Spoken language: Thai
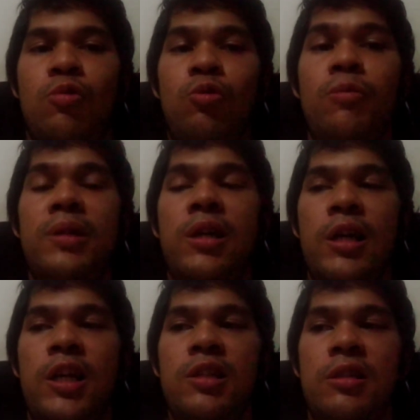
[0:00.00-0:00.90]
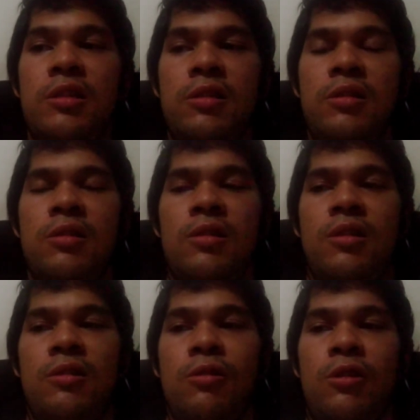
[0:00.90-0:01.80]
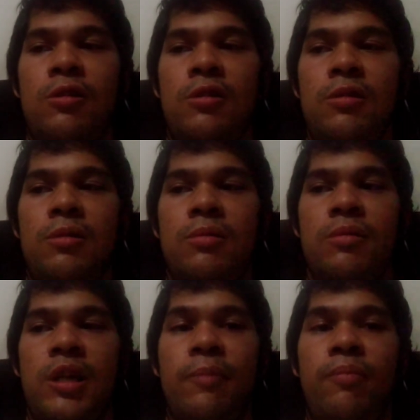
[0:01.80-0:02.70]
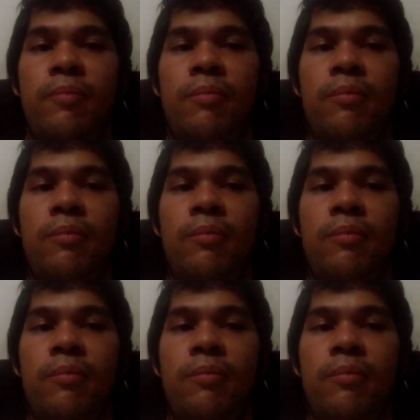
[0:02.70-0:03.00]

กูเพิ่งเคยเล่นเออก็นะครับ